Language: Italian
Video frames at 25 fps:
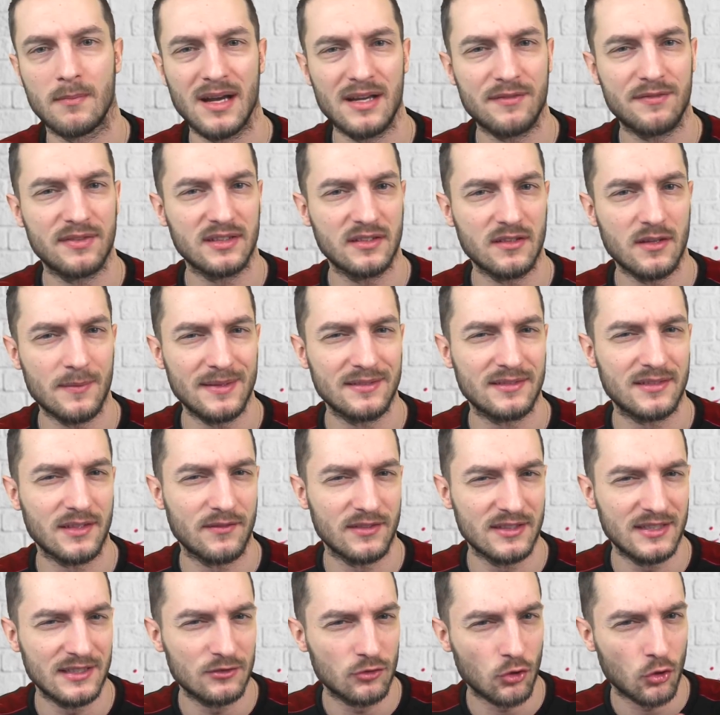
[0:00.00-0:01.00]
ma effettivamente
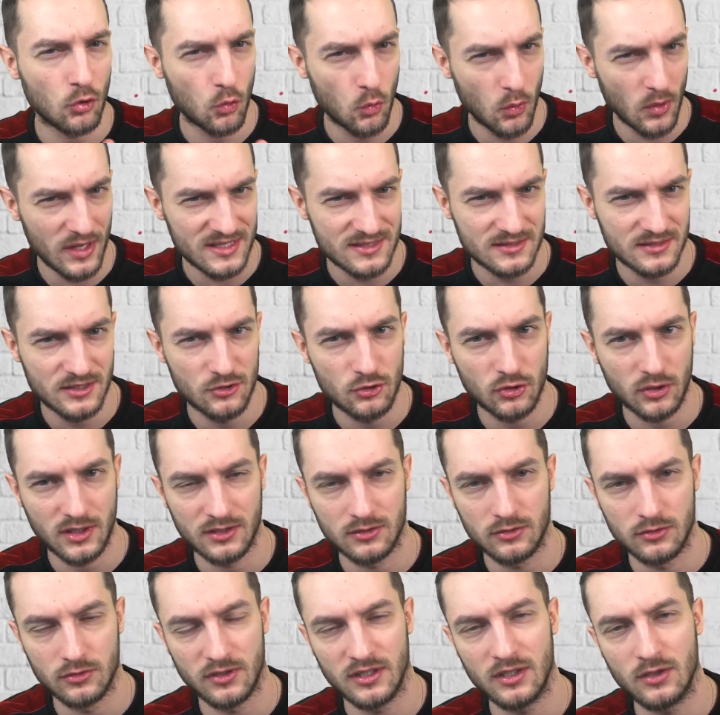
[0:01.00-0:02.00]
vedendo questi
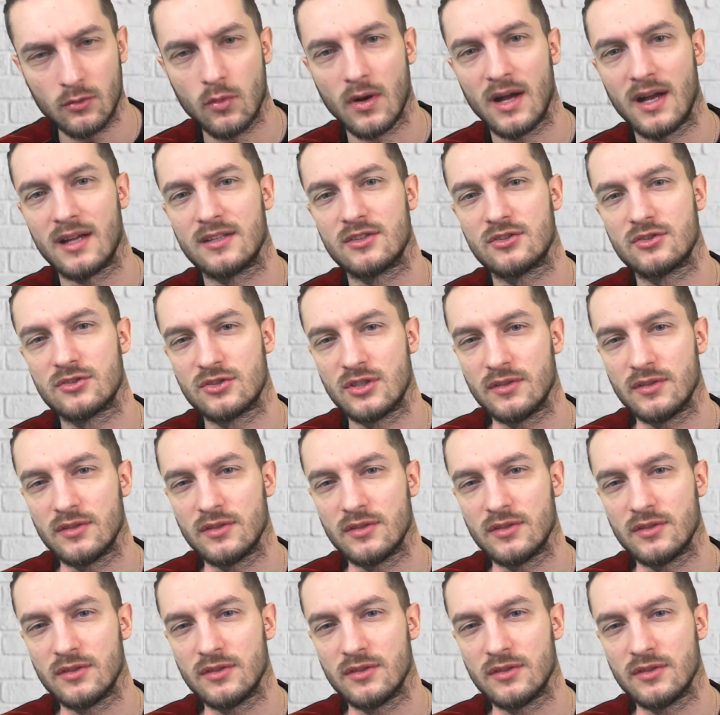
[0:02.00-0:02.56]
giocatori qua